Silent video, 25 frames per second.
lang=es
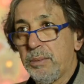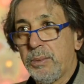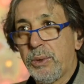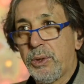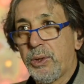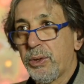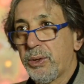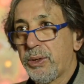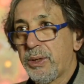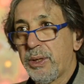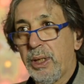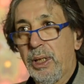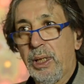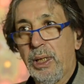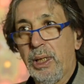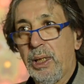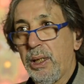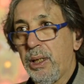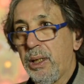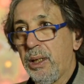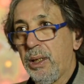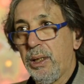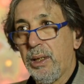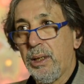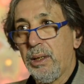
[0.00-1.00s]
yo
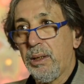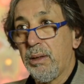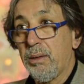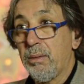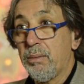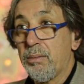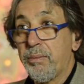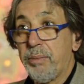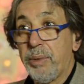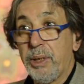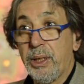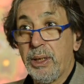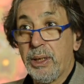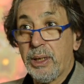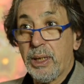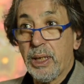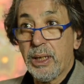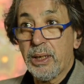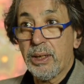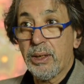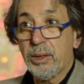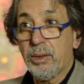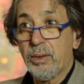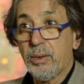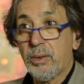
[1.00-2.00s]
seguí
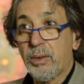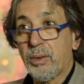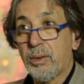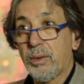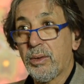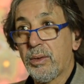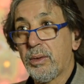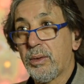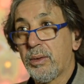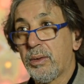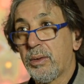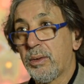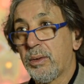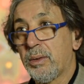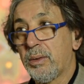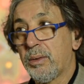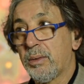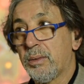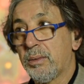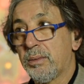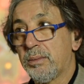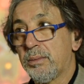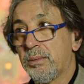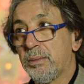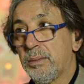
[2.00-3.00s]
pintando,